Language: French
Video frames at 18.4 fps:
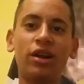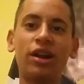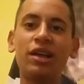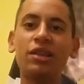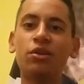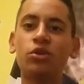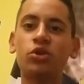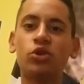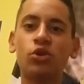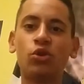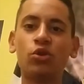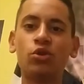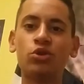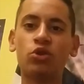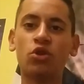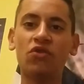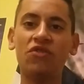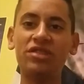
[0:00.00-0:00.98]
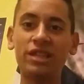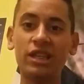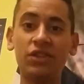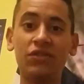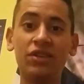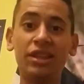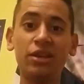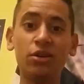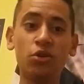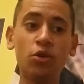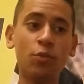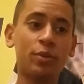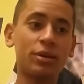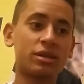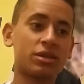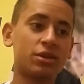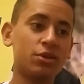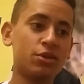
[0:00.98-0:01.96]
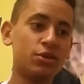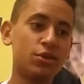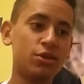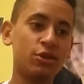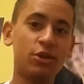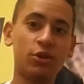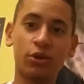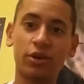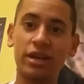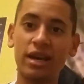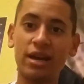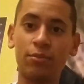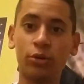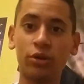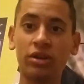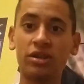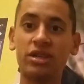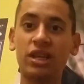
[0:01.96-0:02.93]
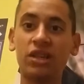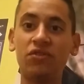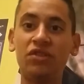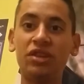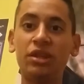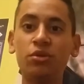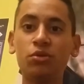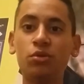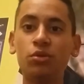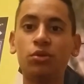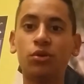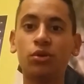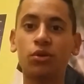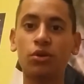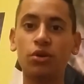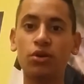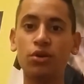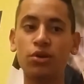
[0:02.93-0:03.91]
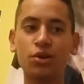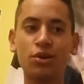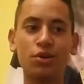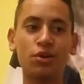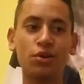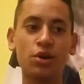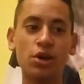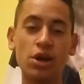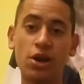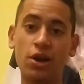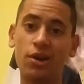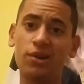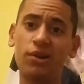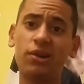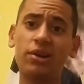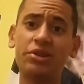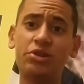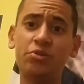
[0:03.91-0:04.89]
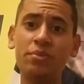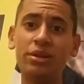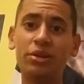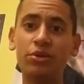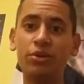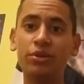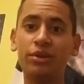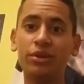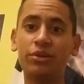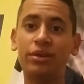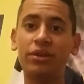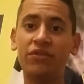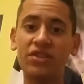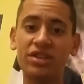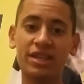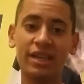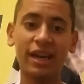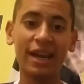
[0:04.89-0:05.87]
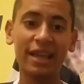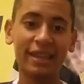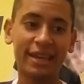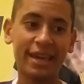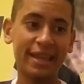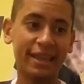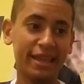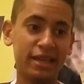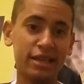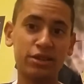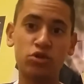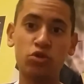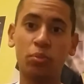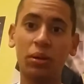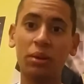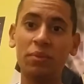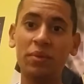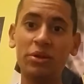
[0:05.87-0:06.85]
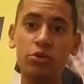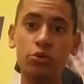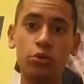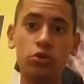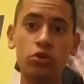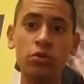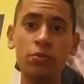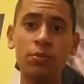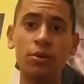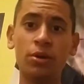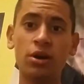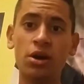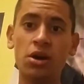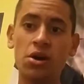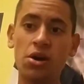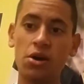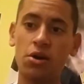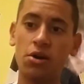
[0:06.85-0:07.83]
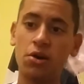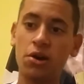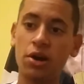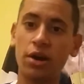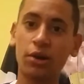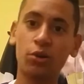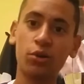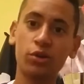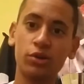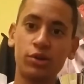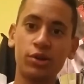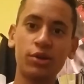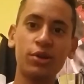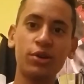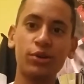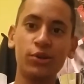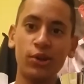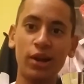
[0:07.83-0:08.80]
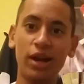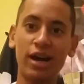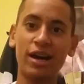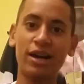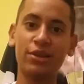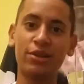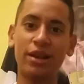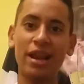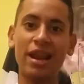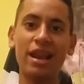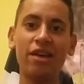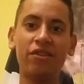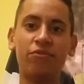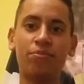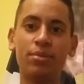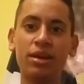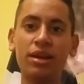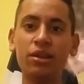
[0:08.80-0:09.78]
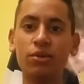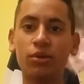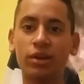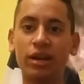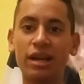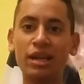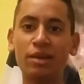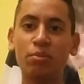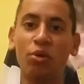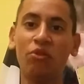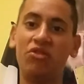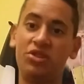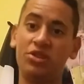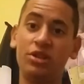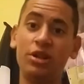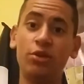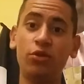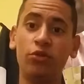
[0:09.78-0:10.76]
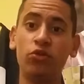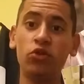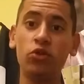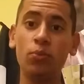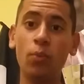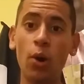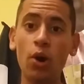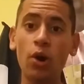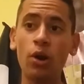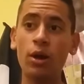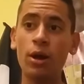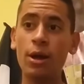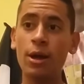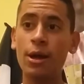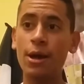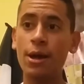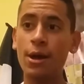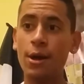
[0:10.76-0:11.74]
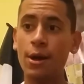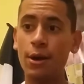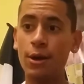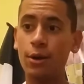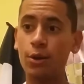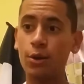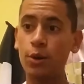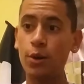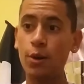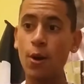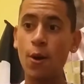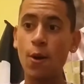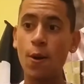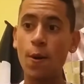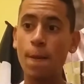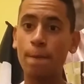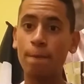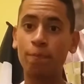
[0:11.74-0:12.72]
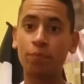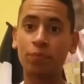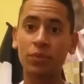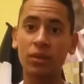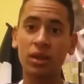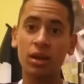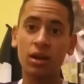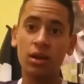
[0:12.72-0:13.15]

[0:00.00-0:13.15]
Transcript: Voilà donc je, refais cette vidéo parce que donc il y a mon ancienne vidéo donc euh, le résumé de, TFCRN qui a été supprimé de YouTube euh, à cause euh, de la de la LFP donc la Ligue professionnelle de football par,